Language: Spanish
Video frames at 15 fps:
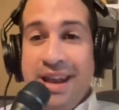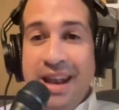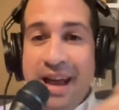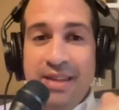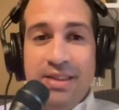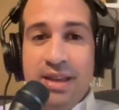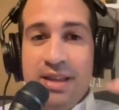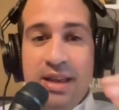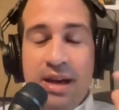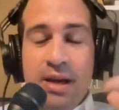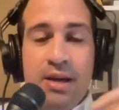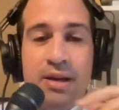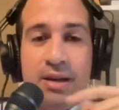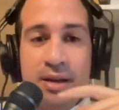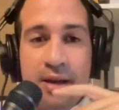a nadie ya
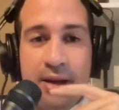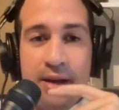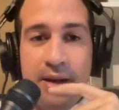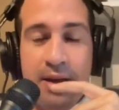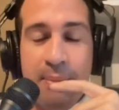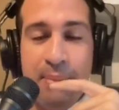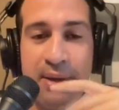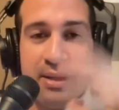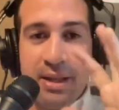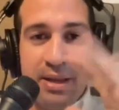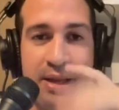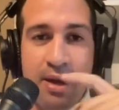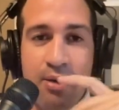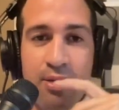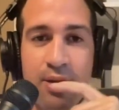a, partir de
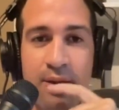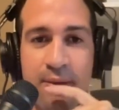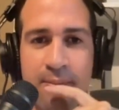ahora?